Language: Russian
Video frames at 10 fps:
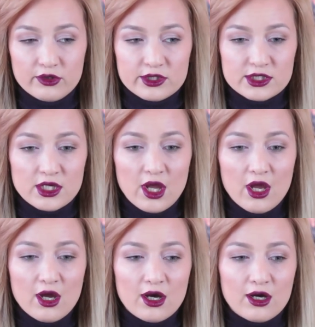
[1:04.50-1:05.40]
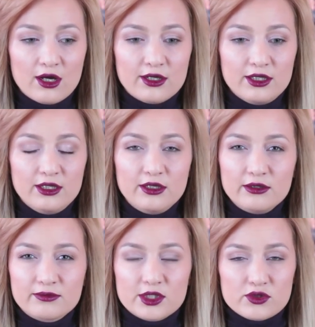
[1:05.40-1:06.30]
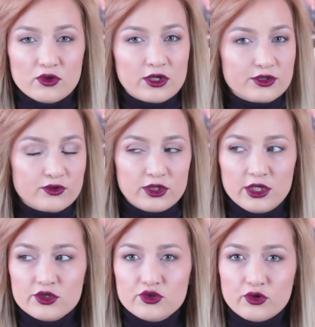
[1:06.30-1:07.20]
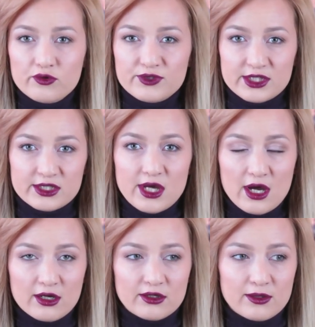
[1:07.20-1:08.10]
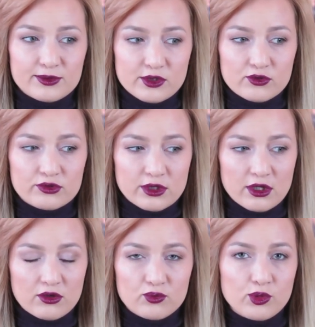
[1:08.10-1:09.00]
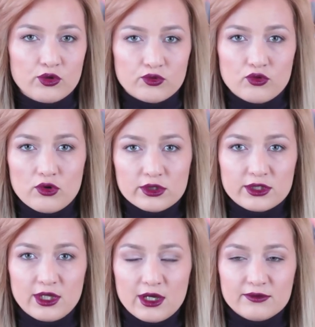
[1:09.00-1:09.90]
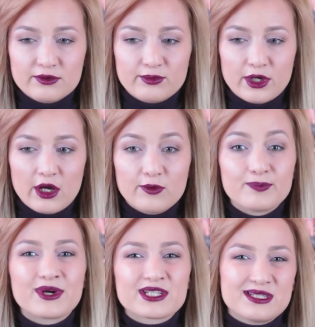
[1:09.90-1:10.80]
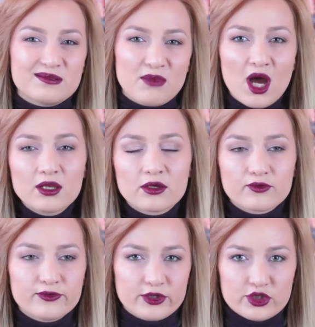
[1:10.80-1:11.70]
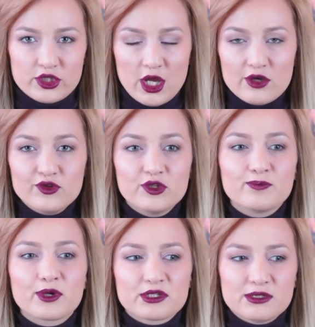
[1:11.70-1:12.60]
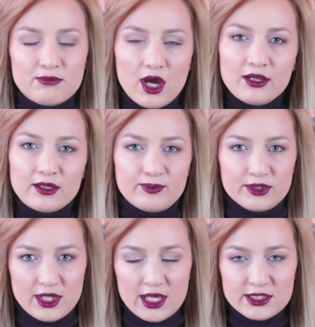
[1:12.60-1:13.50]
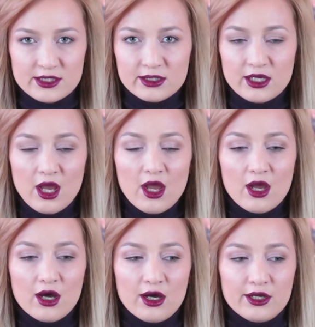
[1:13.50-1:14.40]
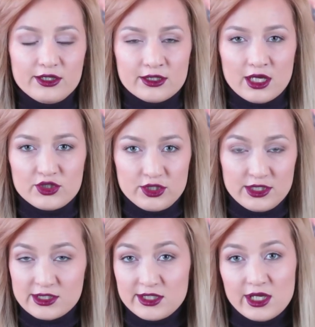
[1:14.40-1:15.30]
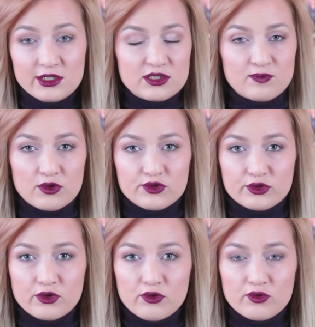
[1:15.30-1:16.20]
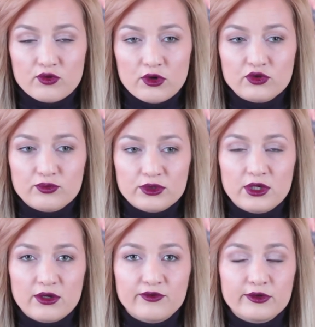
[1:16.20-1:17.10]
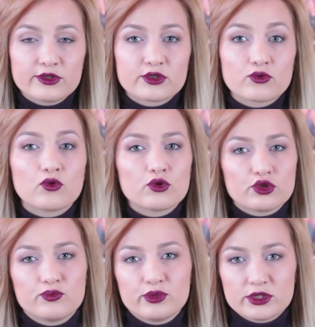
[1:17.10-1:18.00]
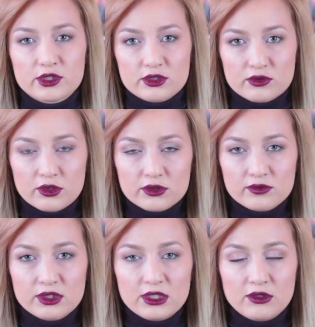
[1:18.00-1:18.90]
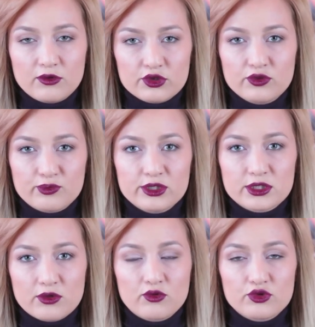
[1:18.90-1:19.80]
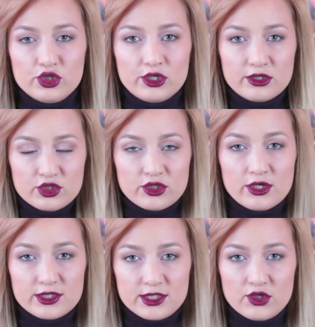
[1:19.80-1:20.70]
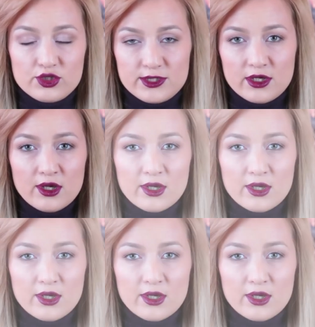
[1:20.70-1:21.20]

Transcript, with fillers: волосы, а, и настолько сухие, что всегда абсолютно любой уход я выбираю максимально увлажняющий, максимально питательный, а, иначе, если я не использую такой уход, у меня волосы очень быстро сохнут и очень быстро кончики начинают сечься.